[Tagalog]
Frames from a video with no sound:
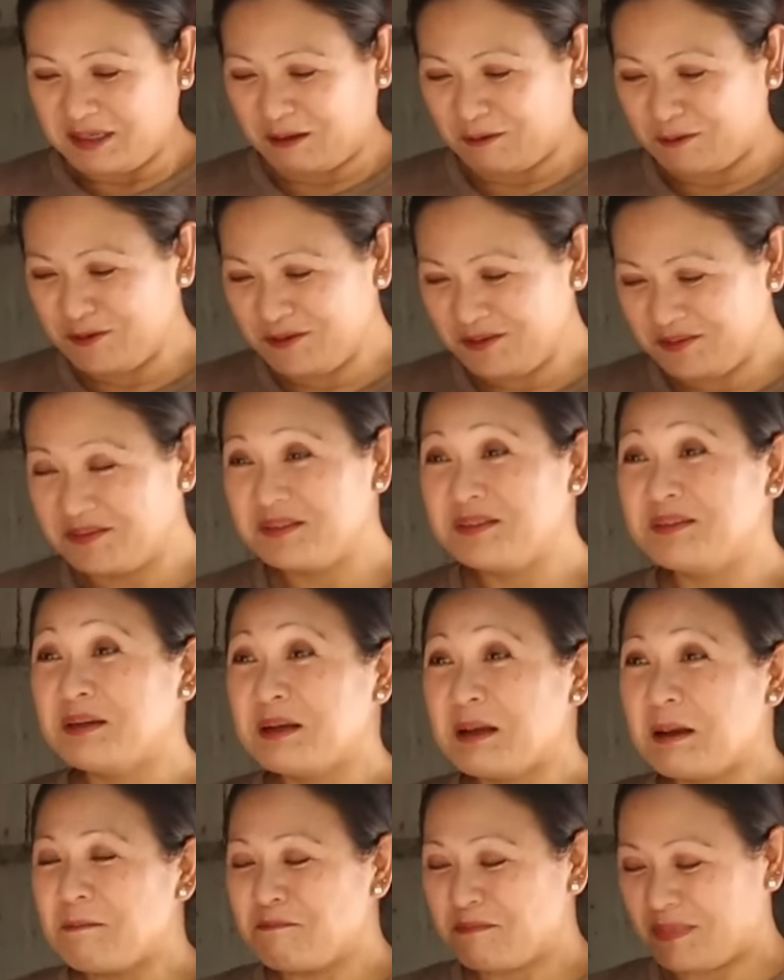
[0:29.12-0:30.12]
Naku,
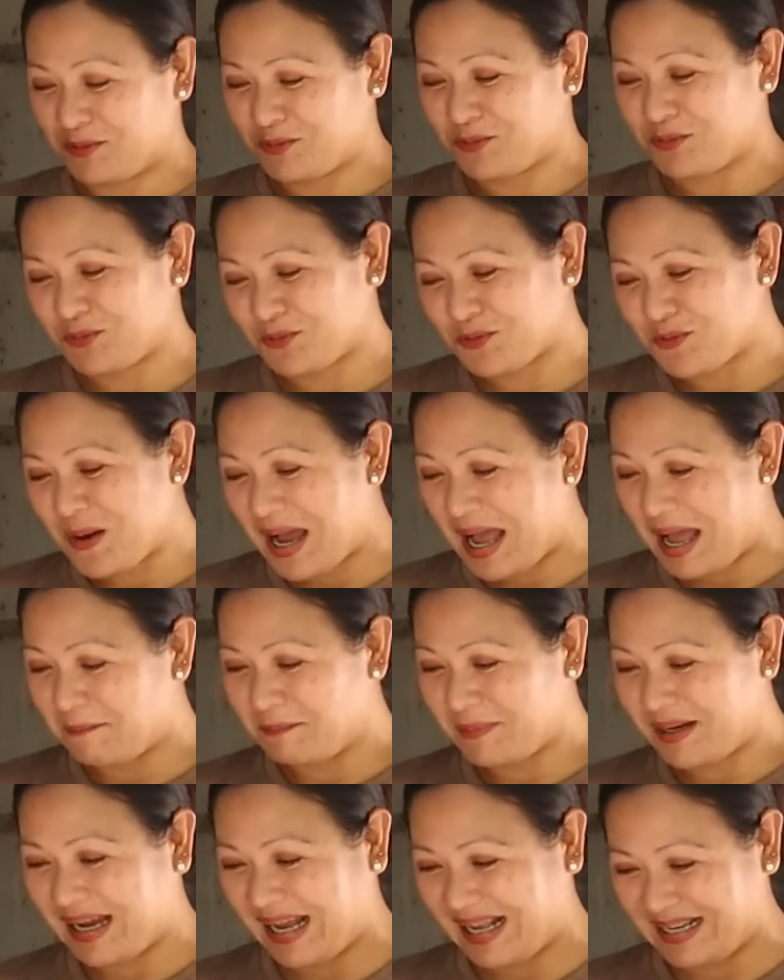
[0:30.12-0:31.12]
Matutuwa
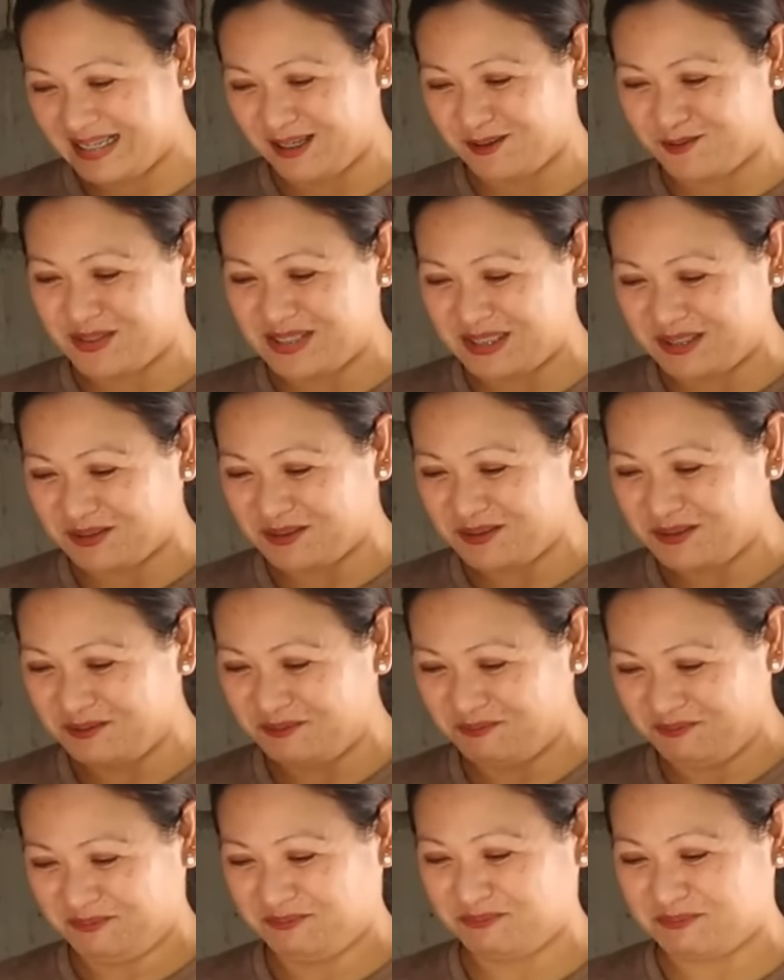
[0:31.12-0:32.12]
ang mga anak ko nito.
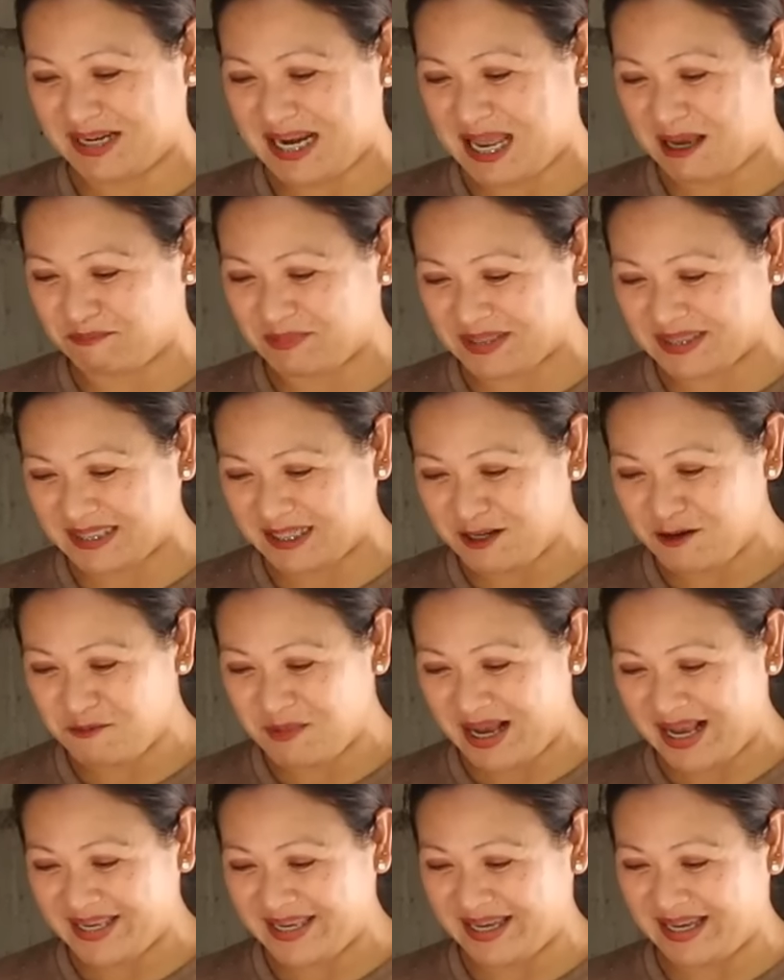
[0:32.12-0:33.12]
Malapit nang
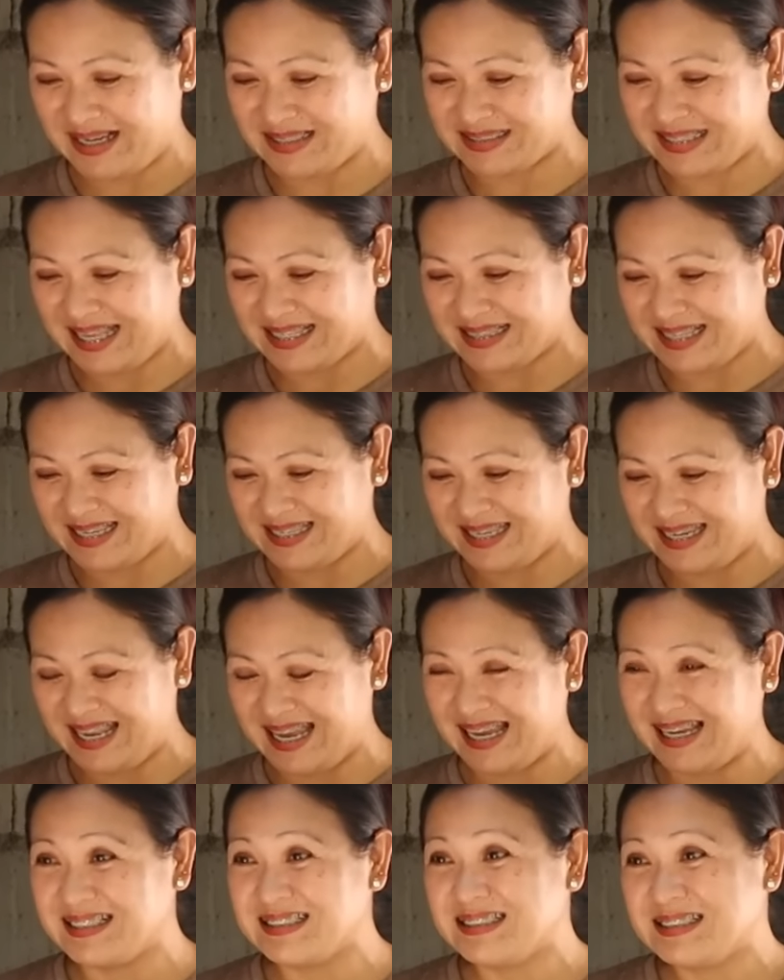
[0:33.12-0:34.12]
lumaya ang tatay
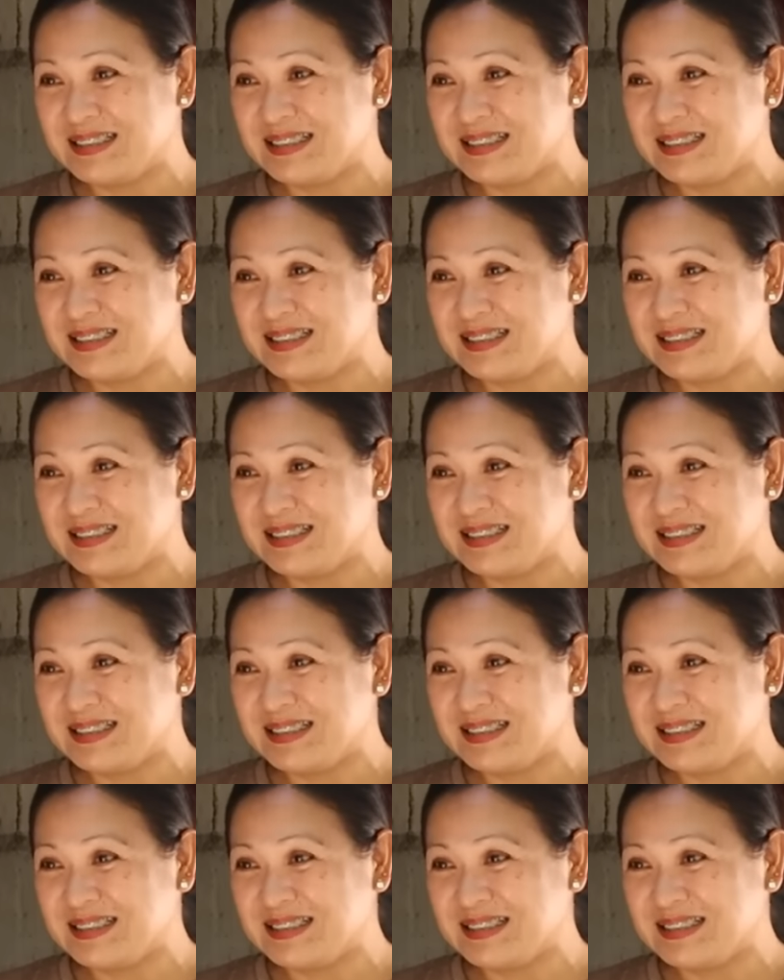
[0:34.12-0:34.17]
nila.